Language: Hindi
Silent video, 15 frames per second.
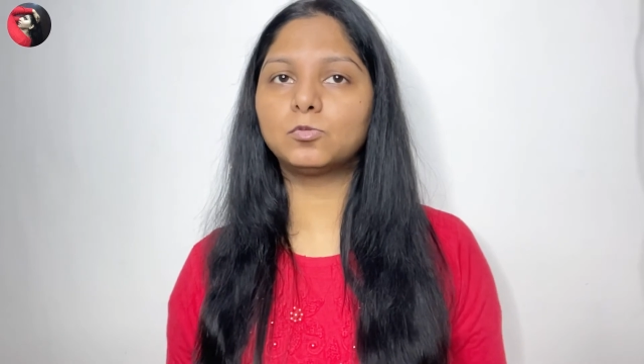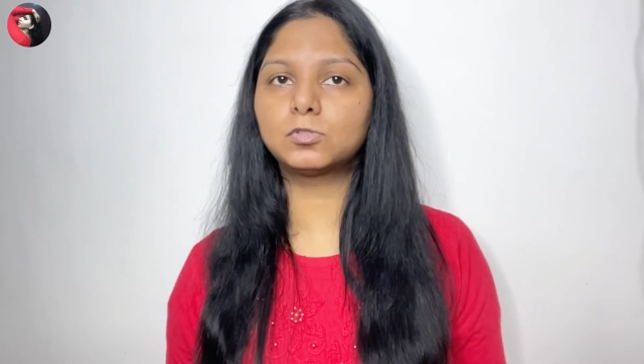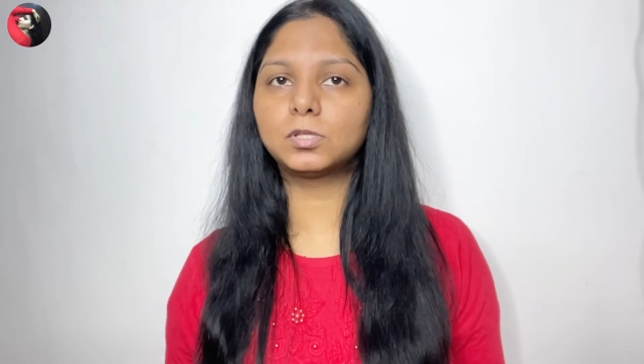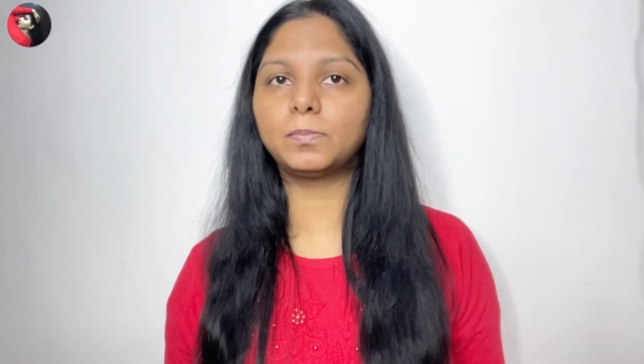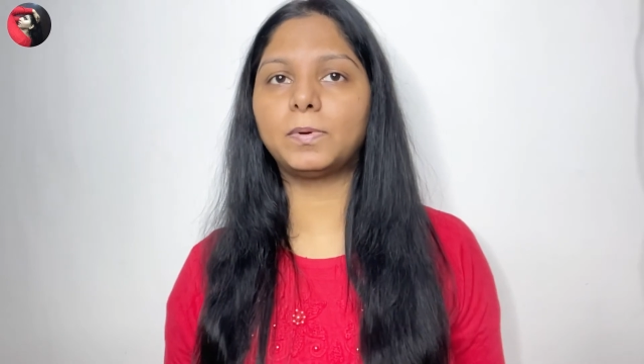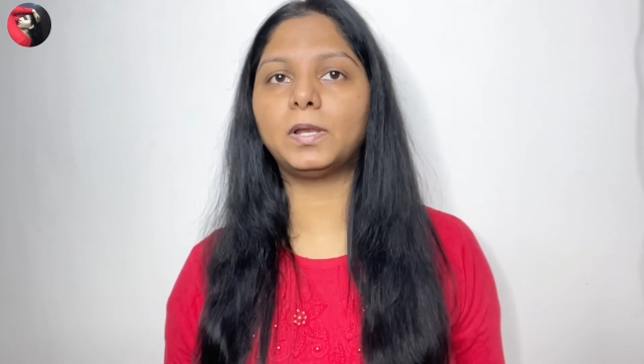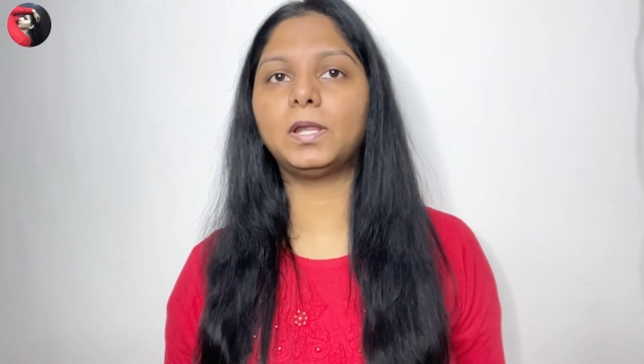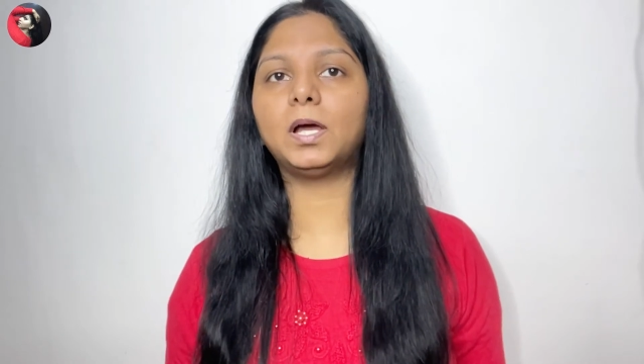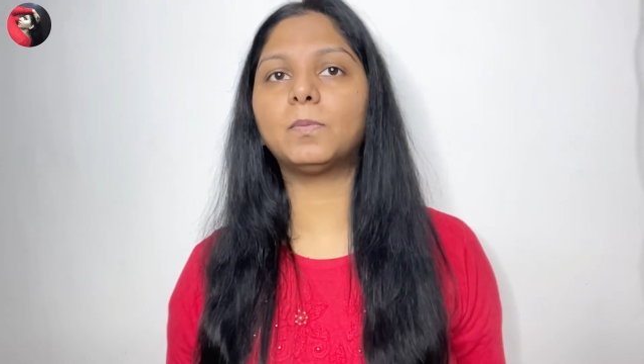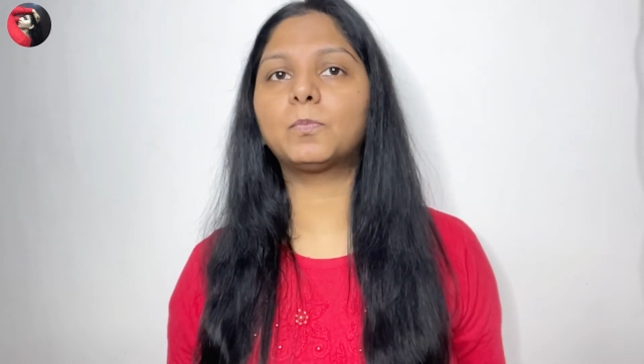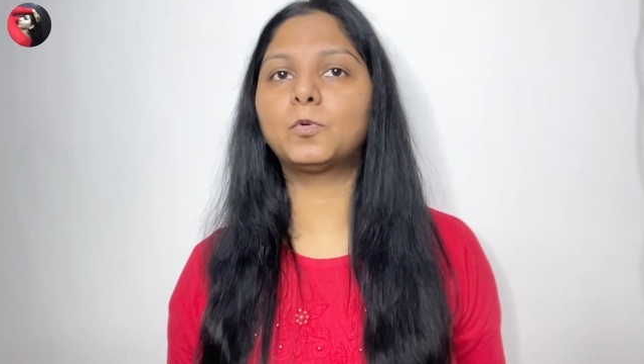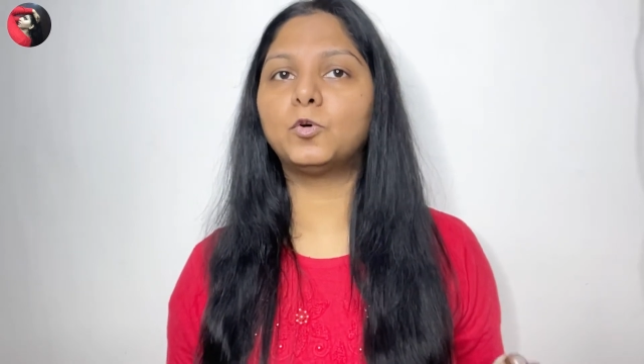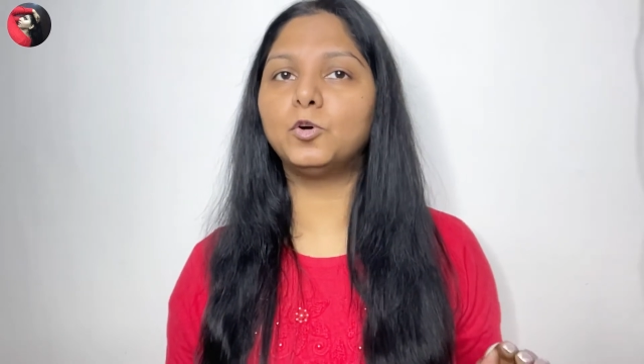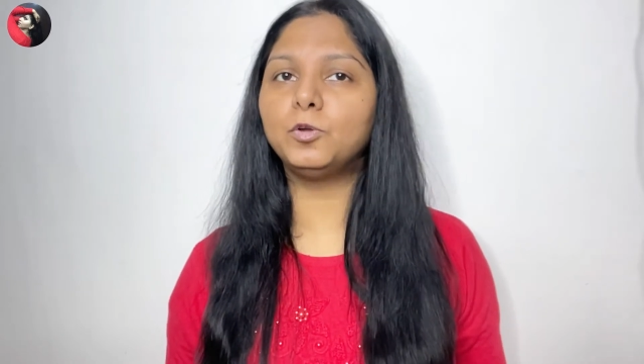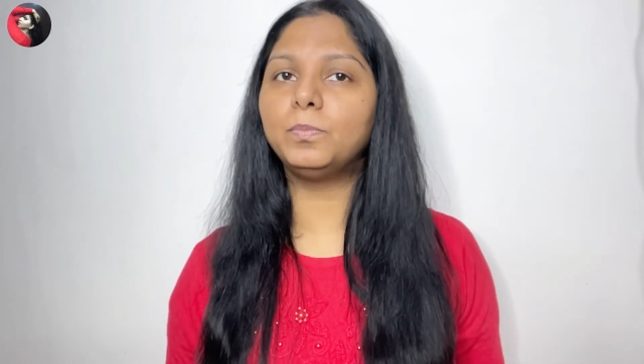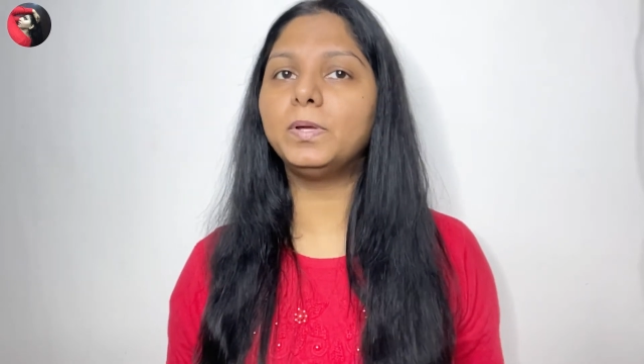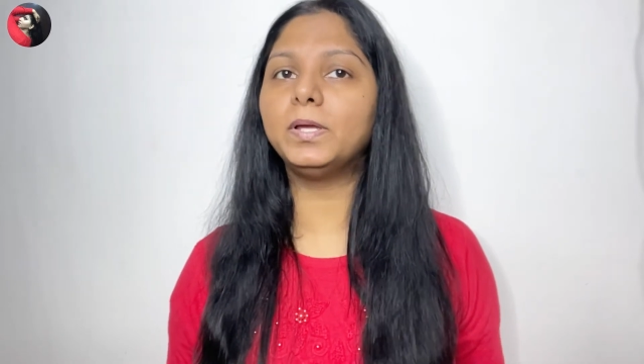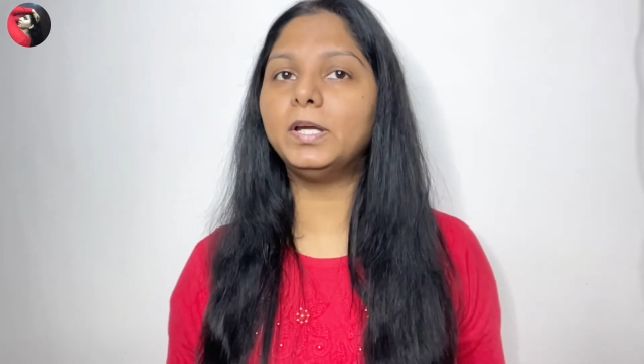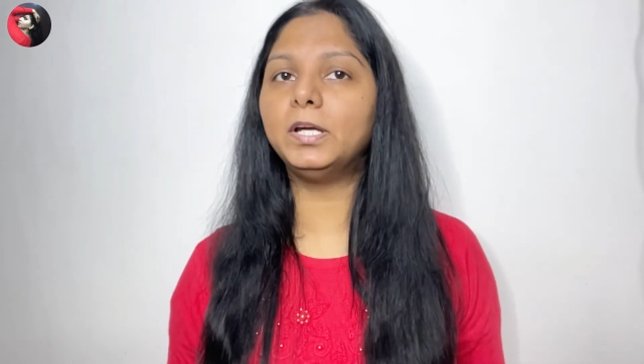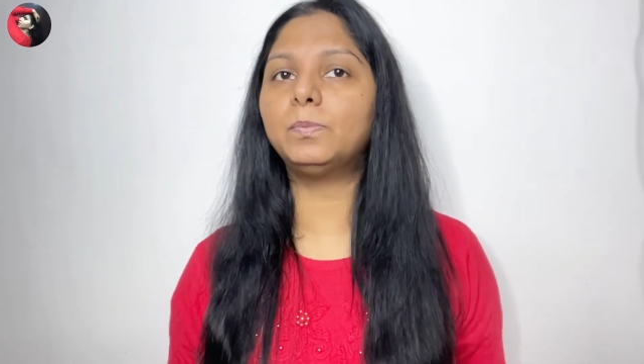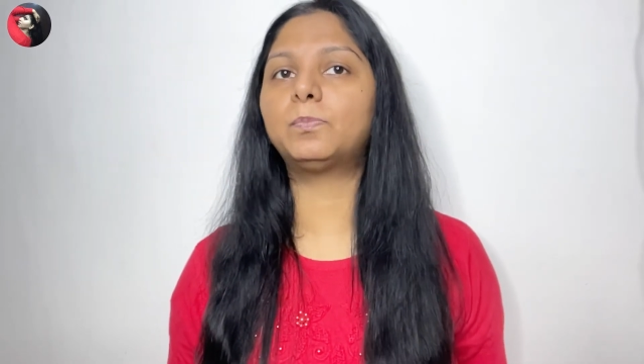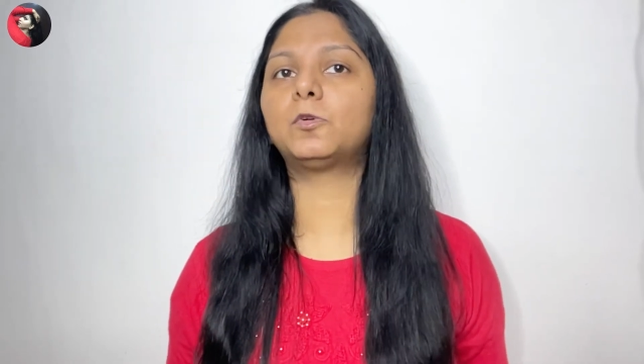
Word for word: उससे पहले आप कोई भी हीट